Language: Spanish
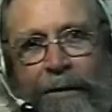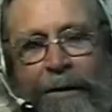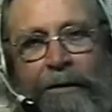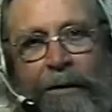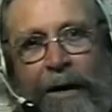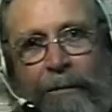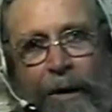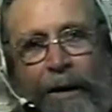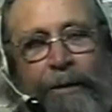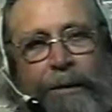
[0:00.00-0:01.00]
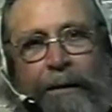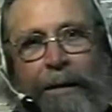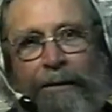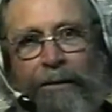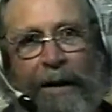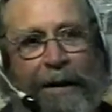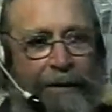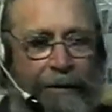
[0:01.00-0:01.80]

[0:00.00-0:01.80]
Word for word: nos traicionaron porque no votaron la rosada.